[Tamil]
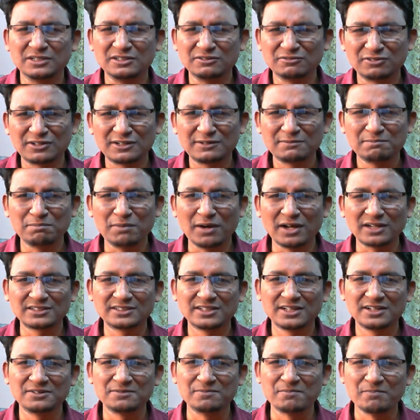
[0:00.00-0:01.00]
டிஃப்ரெண்ட்
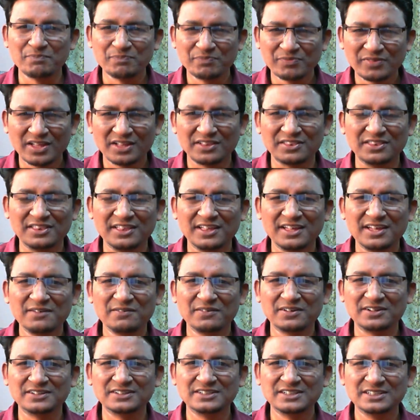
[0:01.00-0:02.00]
பார்த்தாலும்
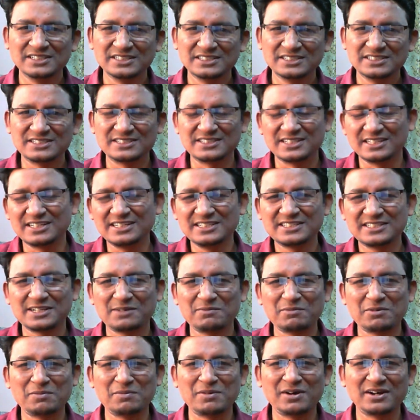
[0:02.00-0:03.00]
தேவன்
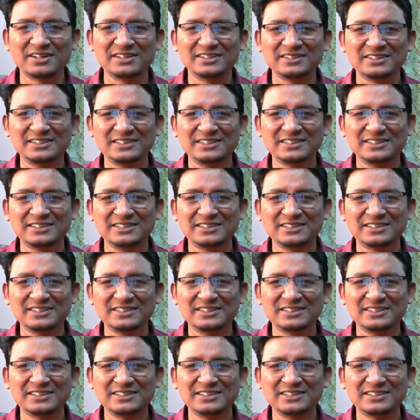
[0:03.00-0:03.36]
சரிசமமாய்